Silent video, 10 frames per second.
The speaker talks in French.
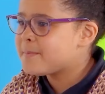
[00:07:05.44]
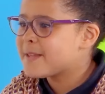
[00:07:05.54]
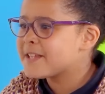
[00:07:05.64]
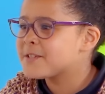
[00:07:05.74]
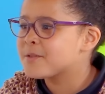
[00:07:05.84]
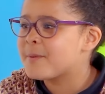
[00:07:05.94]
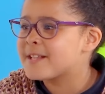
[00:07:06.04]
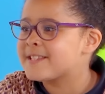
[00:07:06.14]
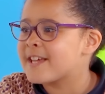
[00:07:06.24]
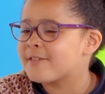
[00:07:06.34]
peut-être qu'ils n'ont pas
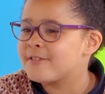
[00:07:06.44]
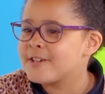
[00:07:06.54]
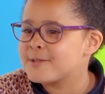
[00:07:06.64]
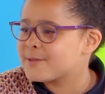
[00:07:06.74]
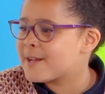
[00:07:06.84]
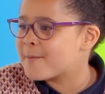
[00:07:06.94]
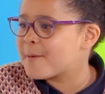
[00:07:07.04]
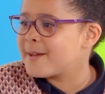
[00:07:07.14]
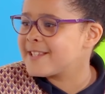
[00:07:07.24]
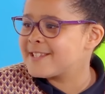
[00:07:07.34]
de cerveau, ils sont tellement
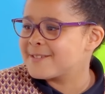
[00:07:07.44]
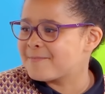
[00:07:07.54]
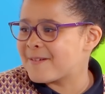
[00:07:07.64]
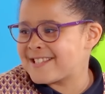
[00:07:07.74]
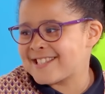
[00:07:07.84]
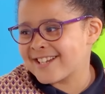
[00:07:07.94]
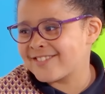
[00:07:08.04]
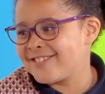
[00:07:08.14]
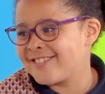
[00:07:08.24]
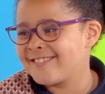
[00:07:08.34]
bêtes qu'ils n'ont pas de
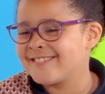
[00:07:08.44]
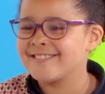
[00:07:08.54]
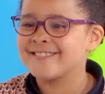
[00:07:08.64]
cerveau. Ah oui.